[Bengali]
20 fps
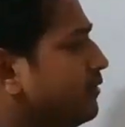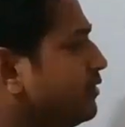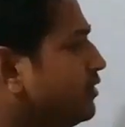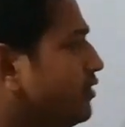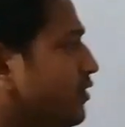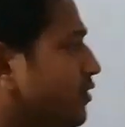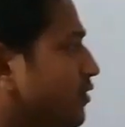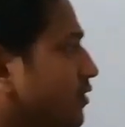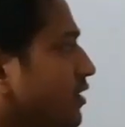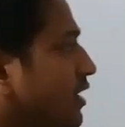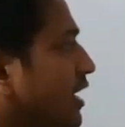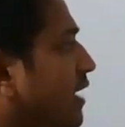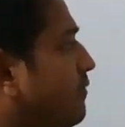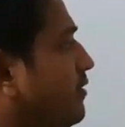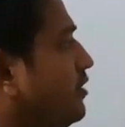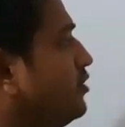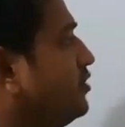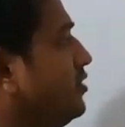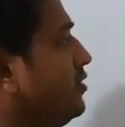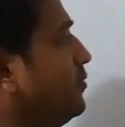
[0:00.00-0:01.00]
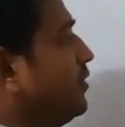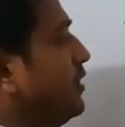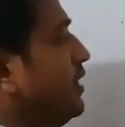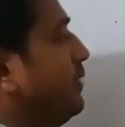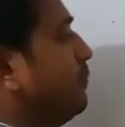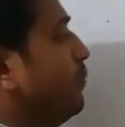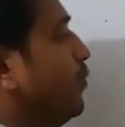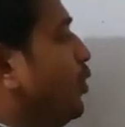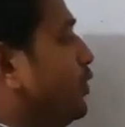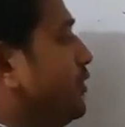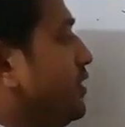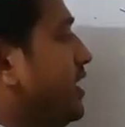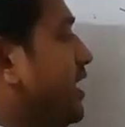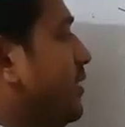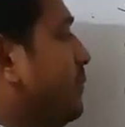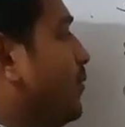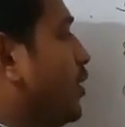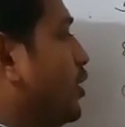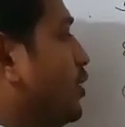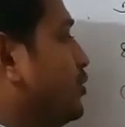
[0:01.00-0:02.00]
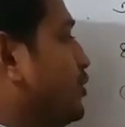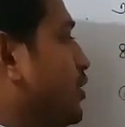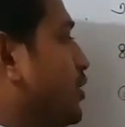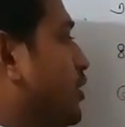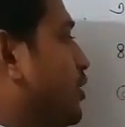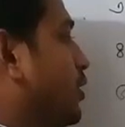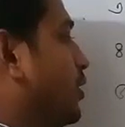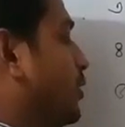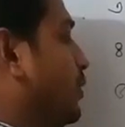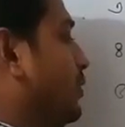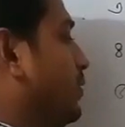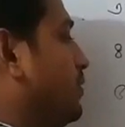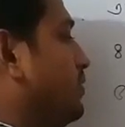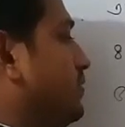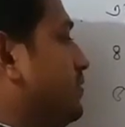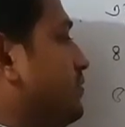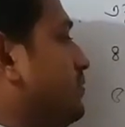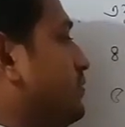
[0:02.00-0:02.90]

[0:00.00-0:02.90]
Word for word: যেমন ধরুন আমরা যদি বলি মন দিয়ে পড়াশোনা করো